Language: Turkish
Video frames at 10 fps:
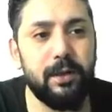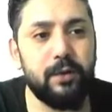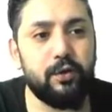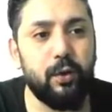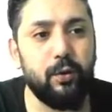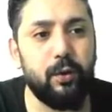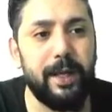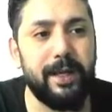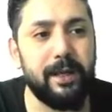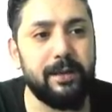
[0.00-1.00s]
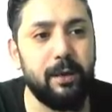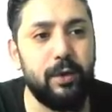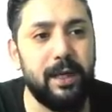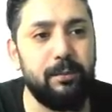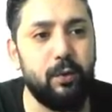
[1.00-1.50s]
son olarak da
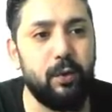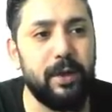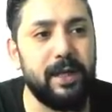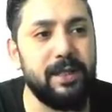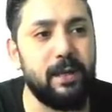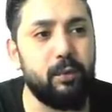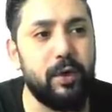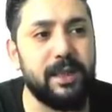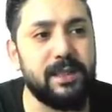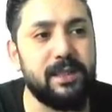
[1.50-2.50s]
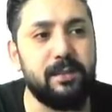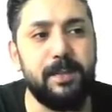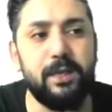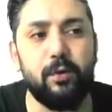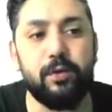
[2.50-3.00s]
önemli olan yer burasıdır
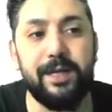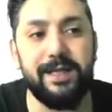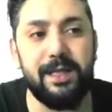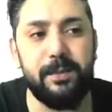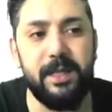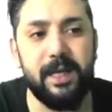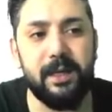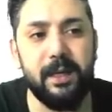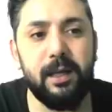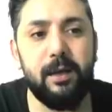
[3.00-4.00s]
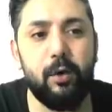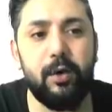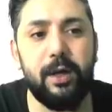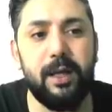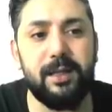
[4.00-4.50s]
1.27
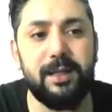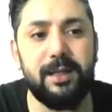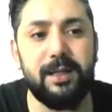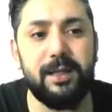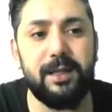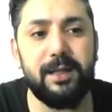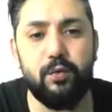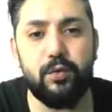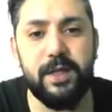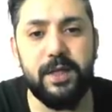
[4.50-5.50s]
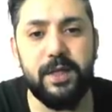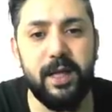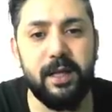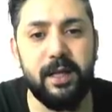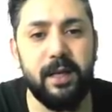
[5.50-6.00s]
oraları takip edin
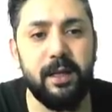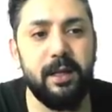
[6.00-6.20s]
yükselişleri de